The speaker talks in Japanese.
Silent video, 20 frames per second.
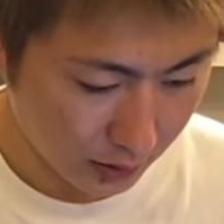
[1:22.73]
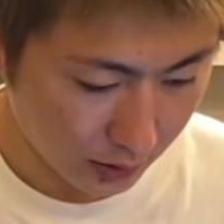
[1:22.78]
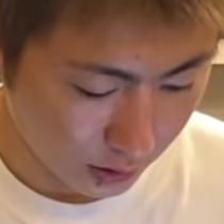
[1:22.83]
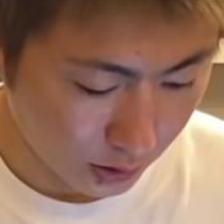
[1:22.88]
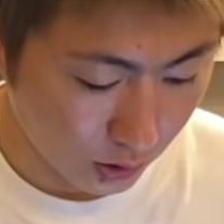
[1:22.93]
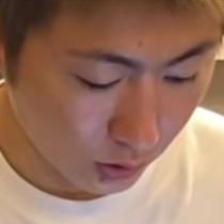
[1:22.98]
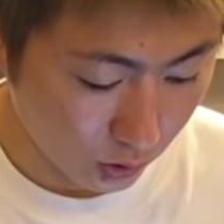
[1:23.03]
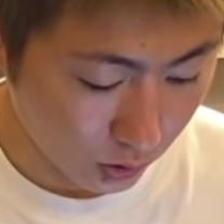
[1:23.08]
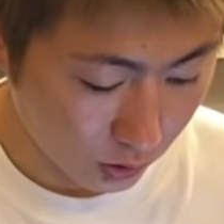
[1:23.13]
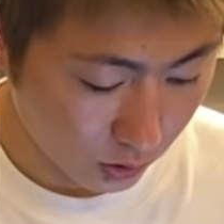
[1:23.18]

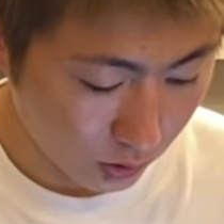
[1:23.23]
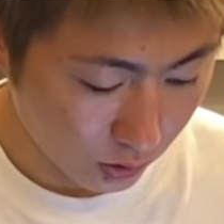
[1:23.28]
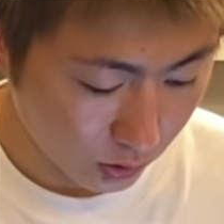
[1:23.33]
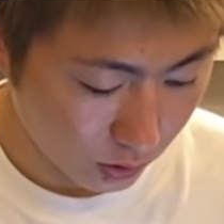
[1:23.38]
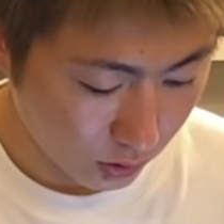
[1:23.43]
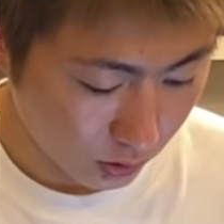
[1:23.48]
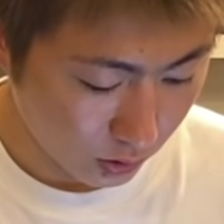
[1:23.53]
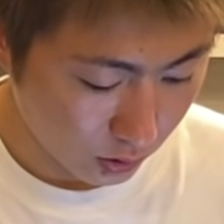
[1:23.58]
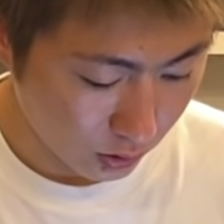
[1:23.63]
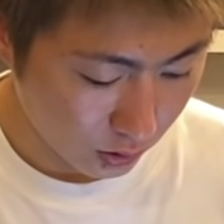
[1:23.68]
色、
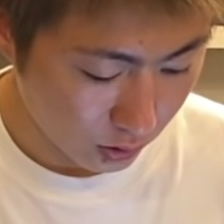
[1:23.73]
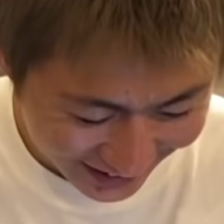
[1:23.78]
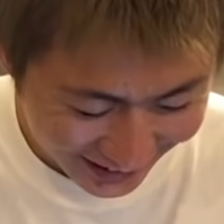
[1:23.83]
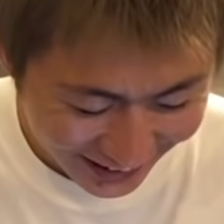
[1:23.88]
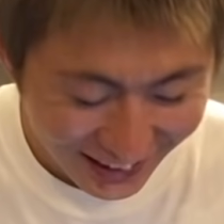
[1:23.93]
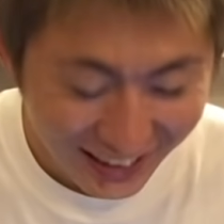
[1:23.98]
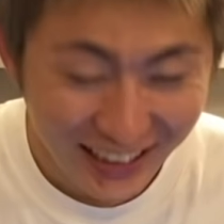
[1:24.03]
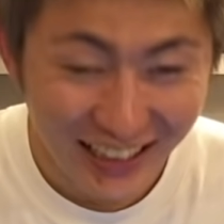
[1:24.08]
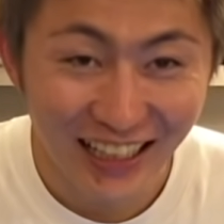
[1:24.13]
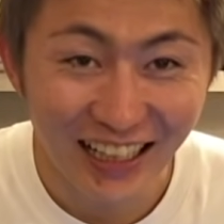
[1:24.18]
うん、
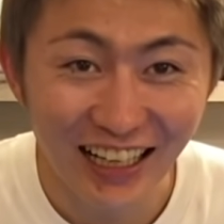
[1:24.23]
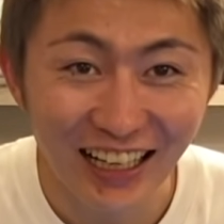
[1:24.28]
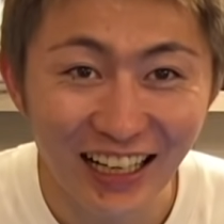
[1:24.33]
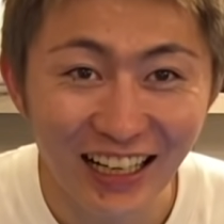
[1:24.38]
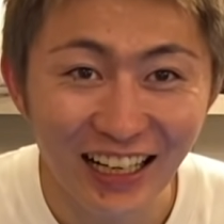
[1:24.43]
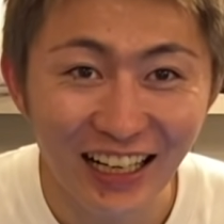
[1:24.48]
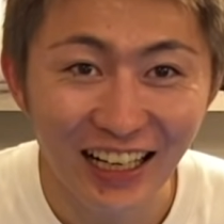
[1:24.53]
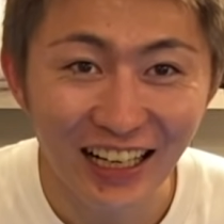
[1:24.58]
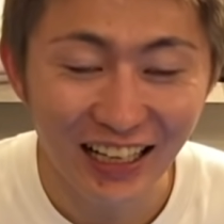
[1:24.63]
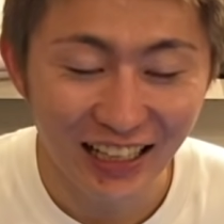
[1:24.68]
2枚目
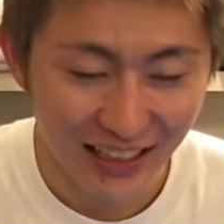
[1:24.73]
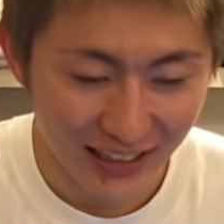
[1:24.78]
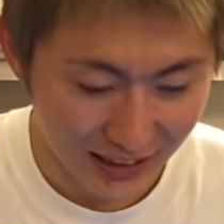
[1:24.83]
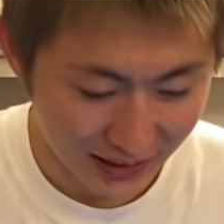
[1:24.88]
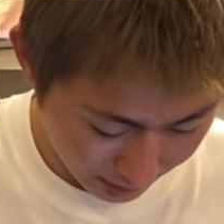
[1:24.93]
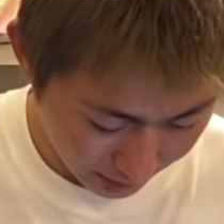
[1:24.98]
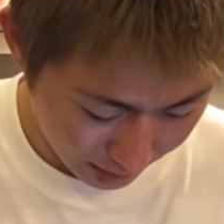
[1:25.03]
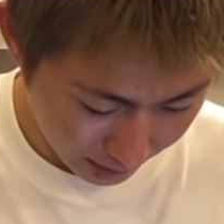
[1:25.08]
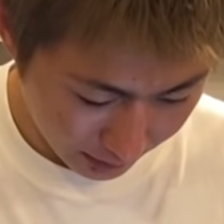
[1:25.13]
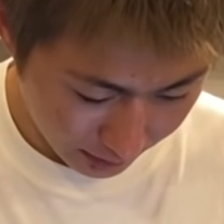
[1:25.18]
に
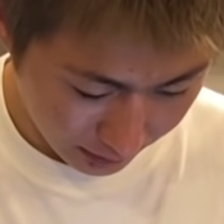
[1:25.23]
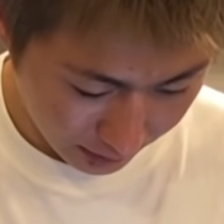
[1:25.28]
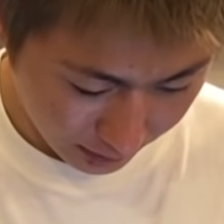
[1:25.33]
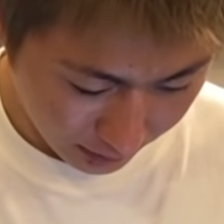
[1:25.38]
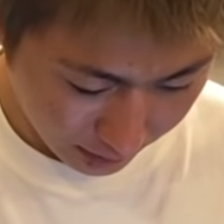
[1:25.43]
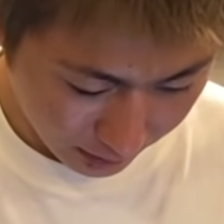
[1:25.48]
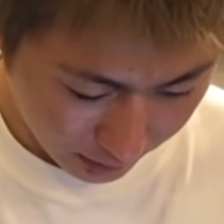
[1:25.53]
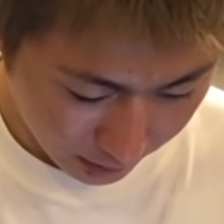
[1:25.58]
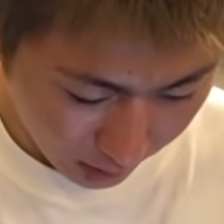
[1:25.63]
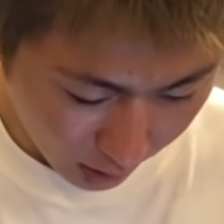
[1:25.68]

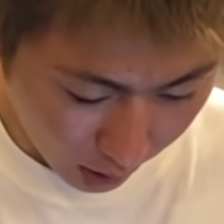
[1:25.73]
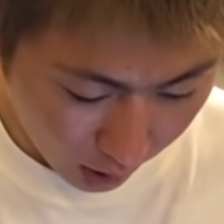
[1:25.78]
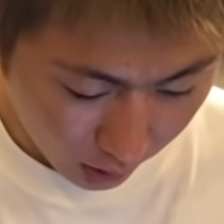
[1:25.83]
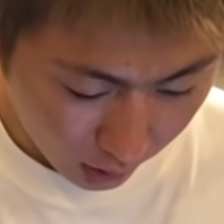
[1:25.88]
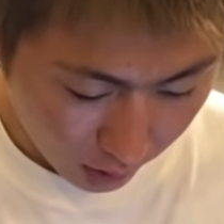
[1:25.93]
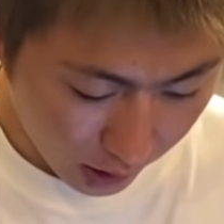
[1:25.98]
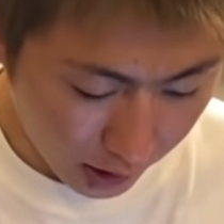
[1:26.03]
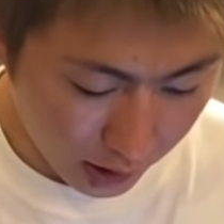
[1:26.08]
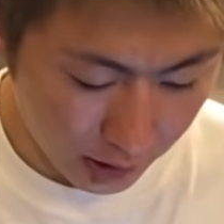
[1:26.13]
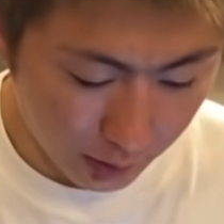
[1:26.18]
あ
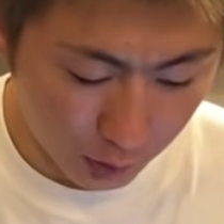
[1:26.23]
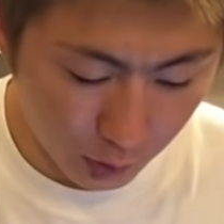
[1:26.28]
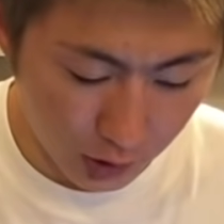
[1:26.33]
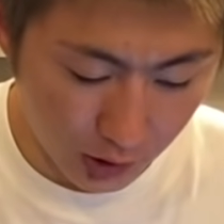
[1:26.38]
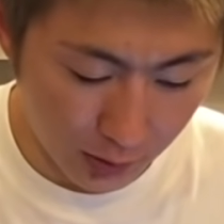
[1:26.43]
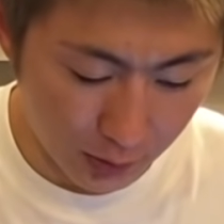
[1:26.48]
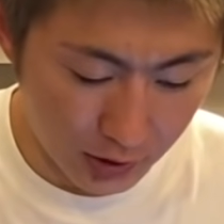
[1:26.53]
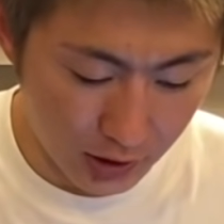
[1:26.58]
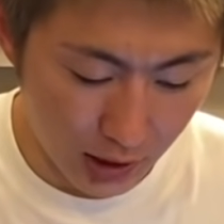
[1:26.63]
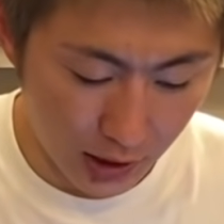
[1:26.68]
あでもこれ
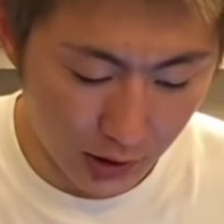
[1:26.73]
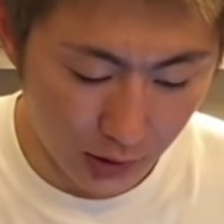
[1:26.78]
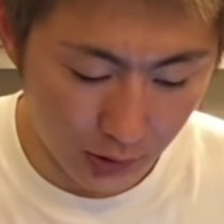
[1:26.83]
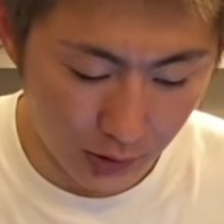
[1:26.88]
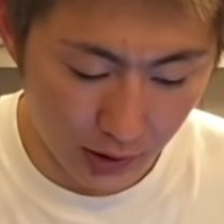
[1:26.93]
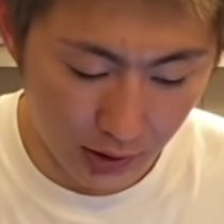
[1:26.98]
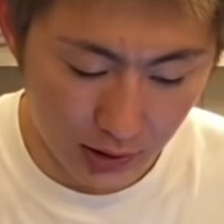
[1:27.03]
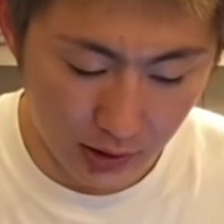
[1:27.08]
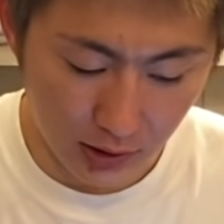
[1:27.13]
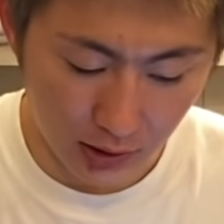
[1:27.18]
多分茶色い
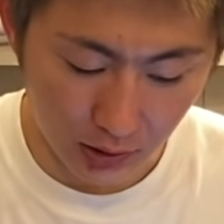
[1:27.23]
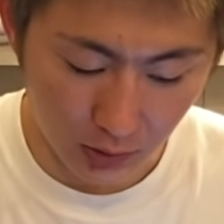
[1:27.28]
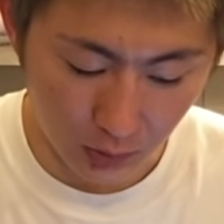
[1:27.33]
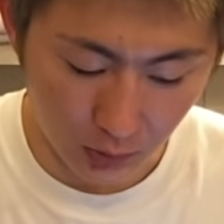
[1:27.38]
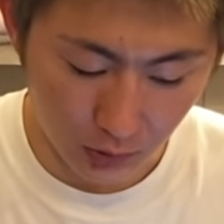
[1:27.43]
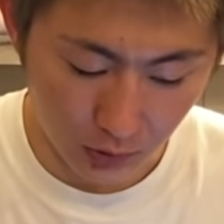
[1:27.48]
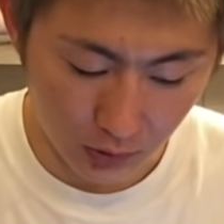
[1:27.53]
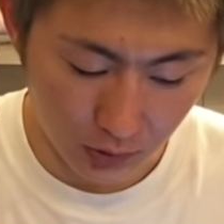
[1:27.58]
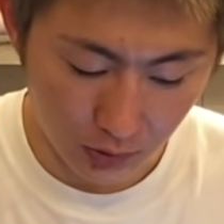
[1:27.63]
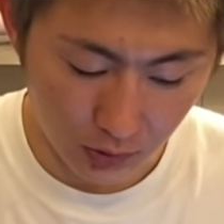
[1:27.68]
やつだと思
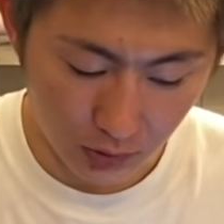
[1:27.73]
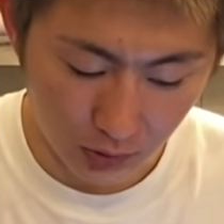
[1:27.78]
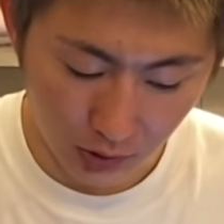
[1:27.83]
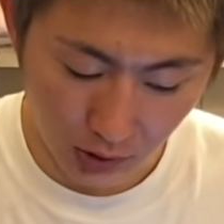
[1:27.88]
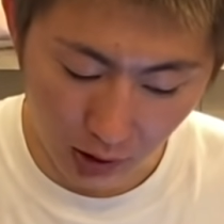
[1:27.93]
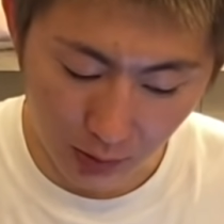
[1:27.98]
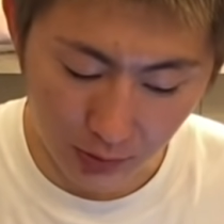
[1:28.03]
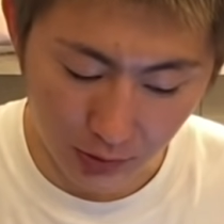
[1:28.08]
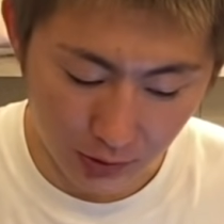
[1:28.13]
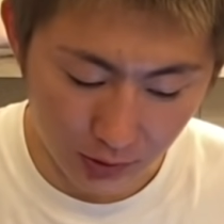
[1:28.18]
う
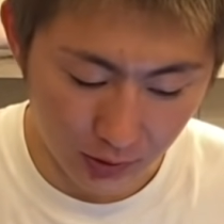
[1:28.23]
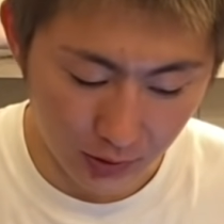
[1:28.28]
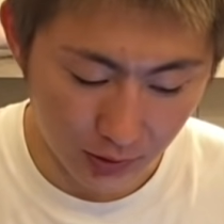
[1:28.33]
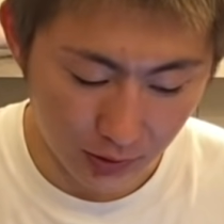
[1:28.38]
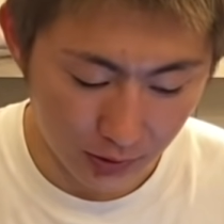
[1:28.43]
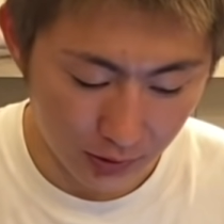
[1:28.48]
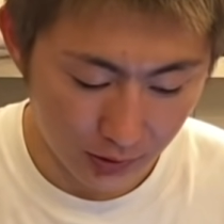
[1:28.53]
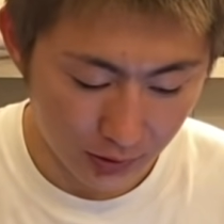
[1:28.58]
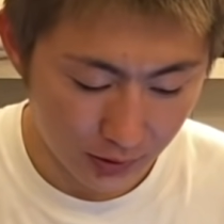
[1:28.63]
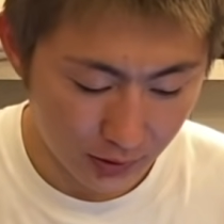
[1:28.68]
多分
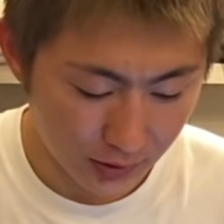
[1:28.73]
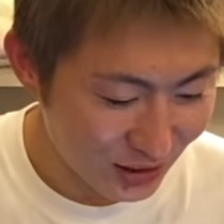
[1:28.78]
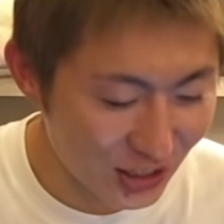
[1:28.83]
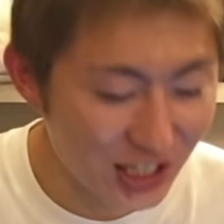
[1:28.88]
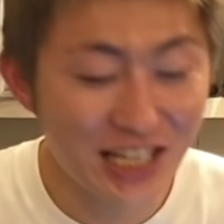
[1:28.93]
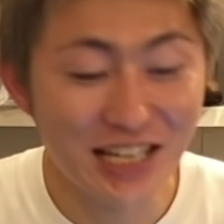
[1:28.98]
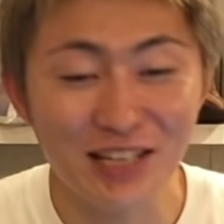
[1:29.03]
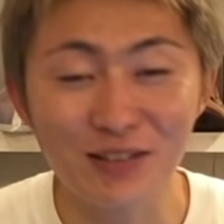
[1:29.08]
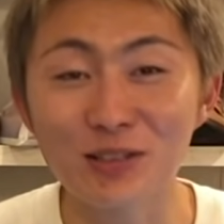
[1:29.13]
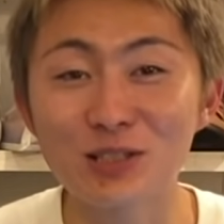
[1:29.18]

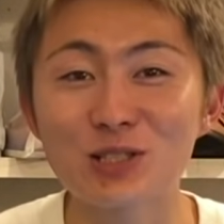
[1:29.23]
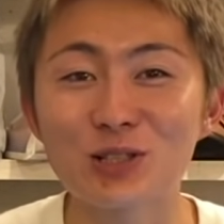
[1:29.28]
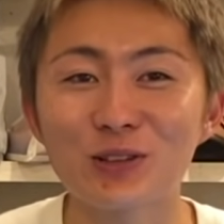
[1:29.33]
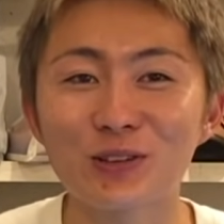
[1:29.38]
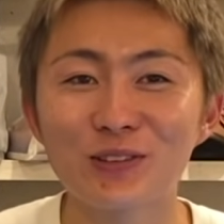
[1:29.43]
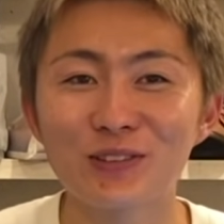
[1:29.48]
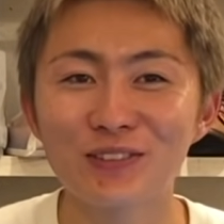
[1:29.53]
次行きましょ